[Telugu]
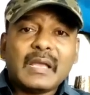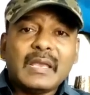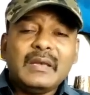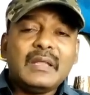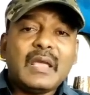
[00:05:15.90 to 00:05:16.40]

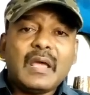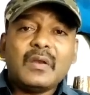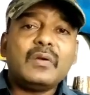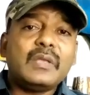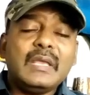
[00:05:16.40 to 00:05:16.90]

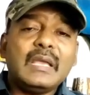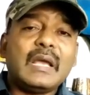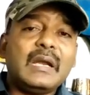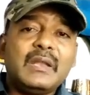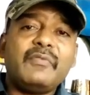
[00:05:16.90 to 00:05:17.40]
ఇండియాలో ఈ
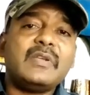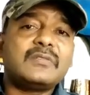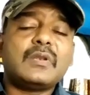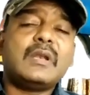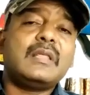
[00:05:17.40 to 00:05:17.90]

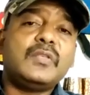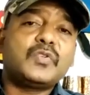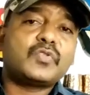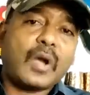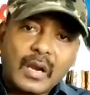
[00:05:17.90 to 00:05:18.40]
కల్టివేషన్ అనేది
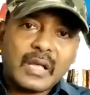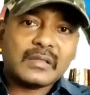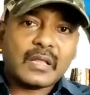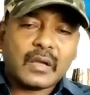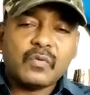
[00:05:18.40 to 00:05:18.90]
చాలా
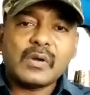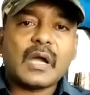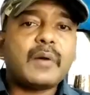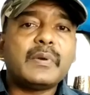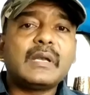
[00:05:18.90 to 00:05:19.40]
తక్కువ
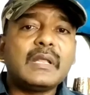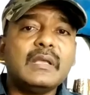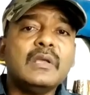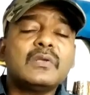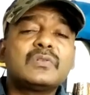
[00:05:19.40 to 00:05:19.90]
కాబట్టి
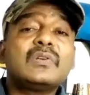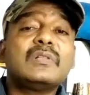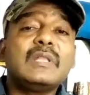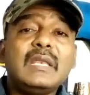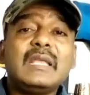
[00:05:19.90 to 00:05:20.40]
సో
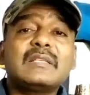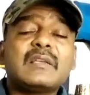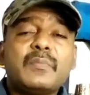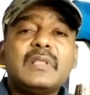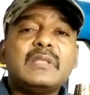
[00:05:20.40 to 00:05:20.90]
దీనికి
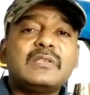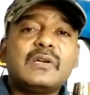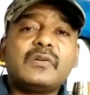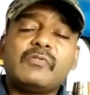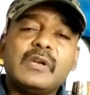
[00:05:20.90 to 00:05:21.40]

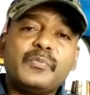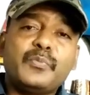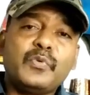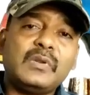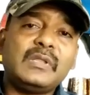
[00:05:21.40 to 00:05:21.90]
సంబంధించినటువంటి
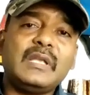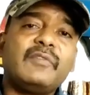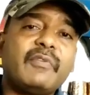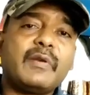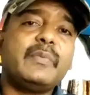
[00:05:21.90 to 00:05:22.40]
పూర్తి
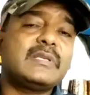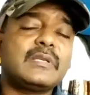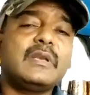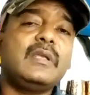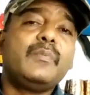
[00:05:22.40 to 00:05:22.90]

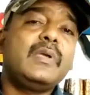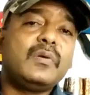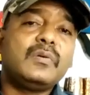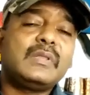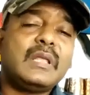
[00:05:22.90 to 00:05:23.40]
ఇన్ఫర్మేషన్ని
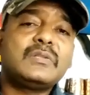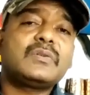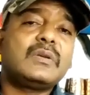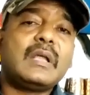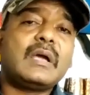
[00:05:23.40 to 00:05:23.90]
మీరు
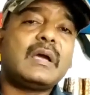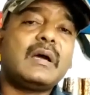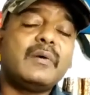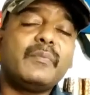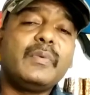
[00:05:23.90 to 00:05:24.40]
తెలుసుకున్నాక
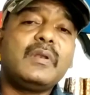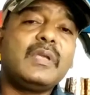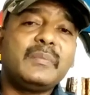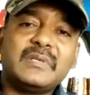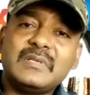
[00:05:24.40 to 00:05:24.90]
మీరు
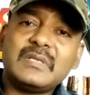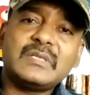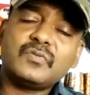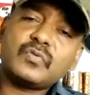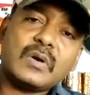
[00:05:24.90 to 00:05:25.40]
ఈ
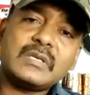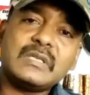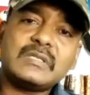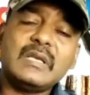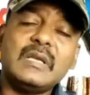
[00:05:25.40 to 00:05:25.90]
బిజినెస్ని స్టార్ట్
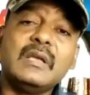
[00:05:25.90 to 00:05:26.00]
చేస్తే